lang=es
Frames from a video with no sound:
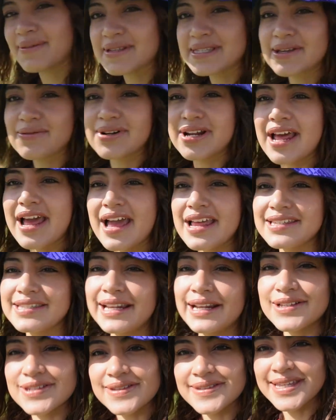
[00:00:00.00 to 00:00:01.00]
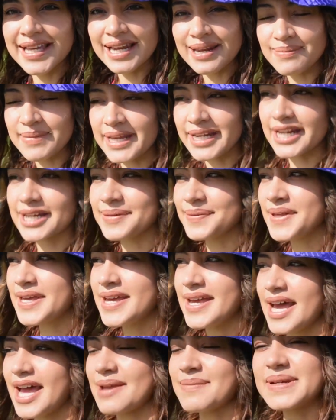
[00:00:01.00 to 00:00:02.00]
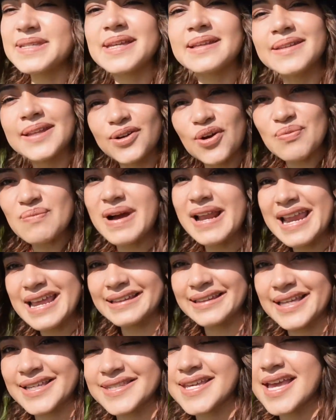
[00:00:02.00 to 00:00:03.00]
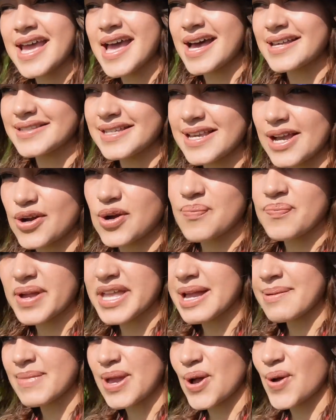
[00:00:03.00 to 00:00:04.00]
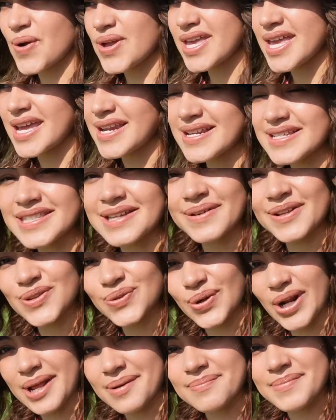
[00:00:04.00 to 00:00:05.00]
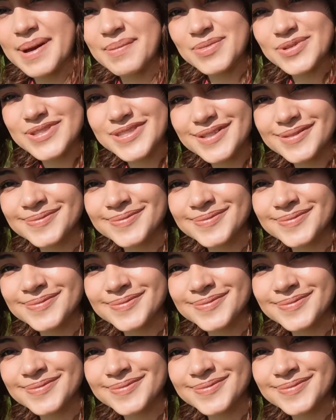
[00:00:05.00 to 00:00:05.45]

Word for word: vez que una selección se elimina, hay más gente con maletas. Así que acompáñame hoy en esta aventura. Vamos.